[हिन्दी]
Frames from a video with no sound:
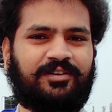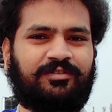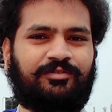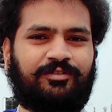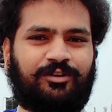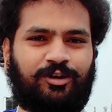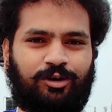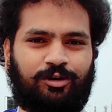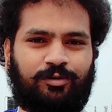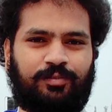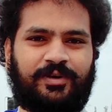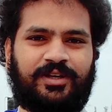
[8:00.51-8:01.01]
एक
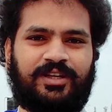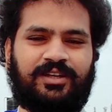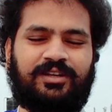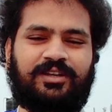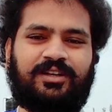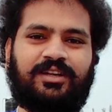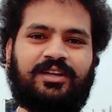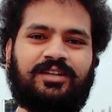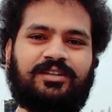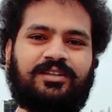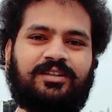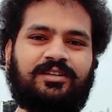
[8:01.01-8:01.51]
वीडियो भी
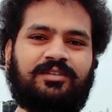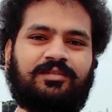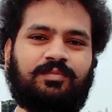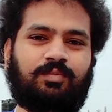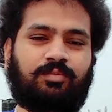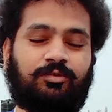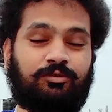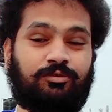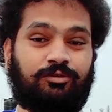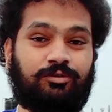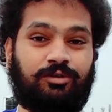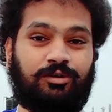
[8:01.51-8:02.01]
किया था
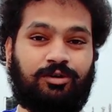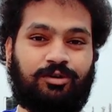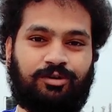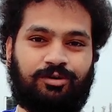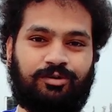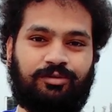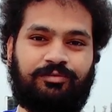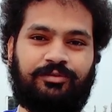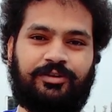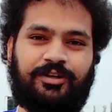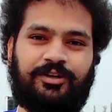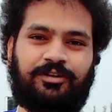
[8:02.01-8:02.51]
फुल
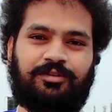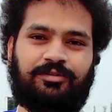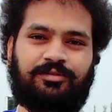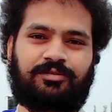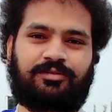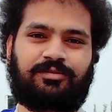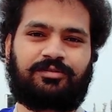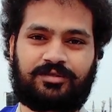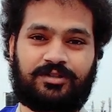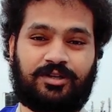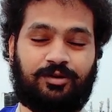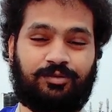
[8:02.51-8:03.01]
ड्रोन वीडियो
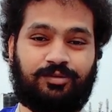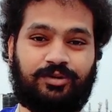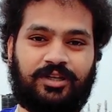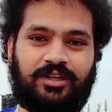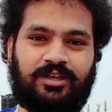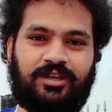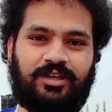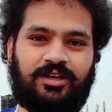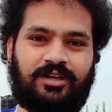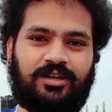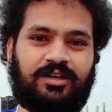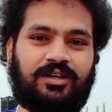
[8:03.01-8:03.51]
साउथ
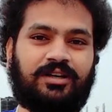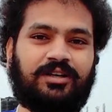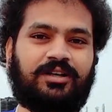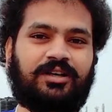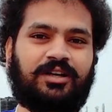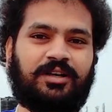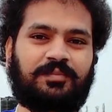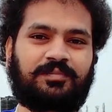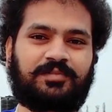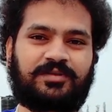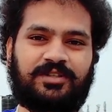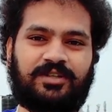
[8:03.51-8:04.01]
इंडिया का
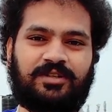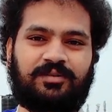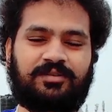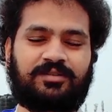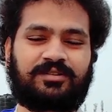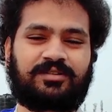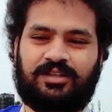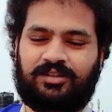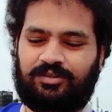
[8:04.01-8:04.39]
ट्रिप से